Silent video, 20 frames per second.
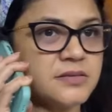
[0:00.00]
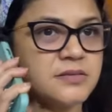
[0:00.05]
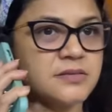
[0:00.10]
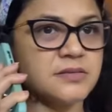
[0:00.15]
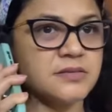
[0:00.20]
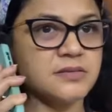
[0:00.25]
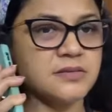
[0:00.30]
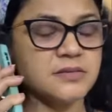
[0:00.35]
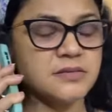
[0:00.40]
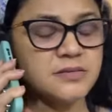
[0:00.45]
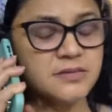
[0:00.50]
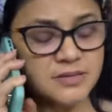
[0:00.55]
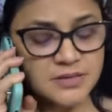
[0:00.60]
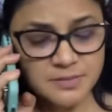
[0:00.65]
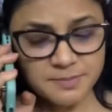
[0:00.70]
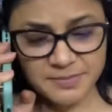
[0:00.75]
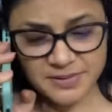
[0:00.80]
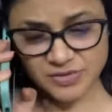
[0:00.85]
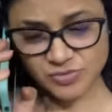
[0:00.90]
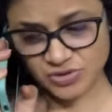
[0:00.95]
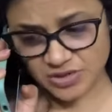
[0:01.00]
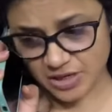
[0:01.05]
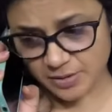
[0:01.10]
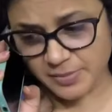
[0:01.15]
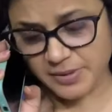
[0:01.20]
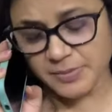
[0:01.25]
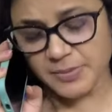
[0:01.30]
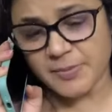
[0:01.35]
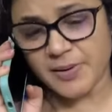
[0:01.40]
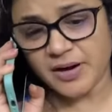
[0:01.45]
यार मैं तुझे एक
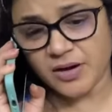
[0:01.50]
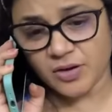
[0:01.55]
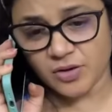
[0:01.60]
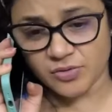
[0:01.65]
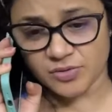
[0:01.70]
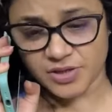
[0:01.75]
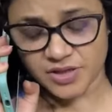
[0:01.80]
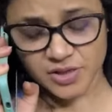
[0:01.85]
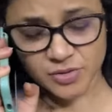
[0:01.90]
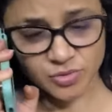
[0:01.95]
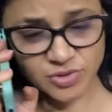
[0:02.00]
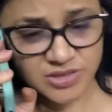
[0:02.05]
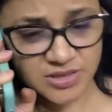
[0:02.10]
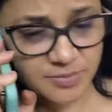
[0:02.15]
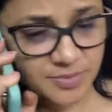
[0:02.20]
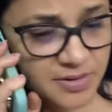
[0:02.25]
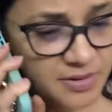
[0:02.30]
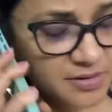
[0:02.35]
मिनट में बैक कॉल करी रुक जा